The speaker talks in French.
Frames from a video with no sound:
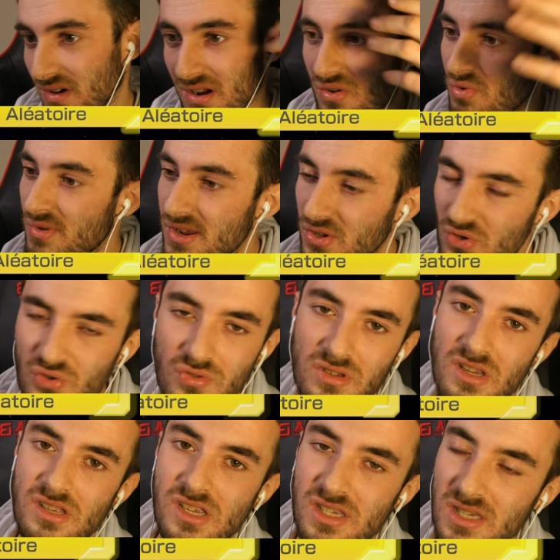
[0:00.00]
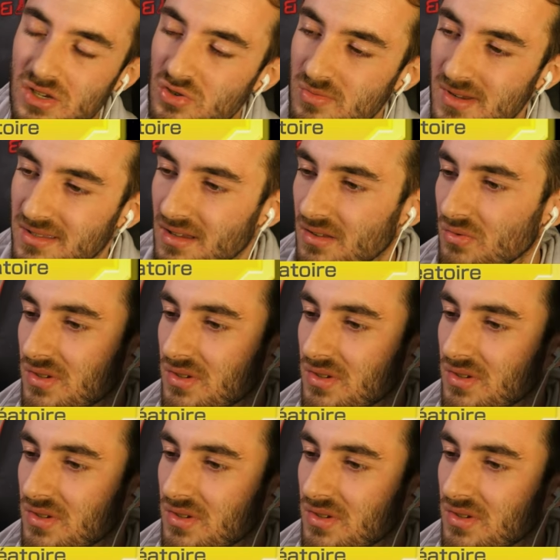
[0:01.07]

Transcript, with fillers: La combinaison, je vous ai dit, c'est du méta.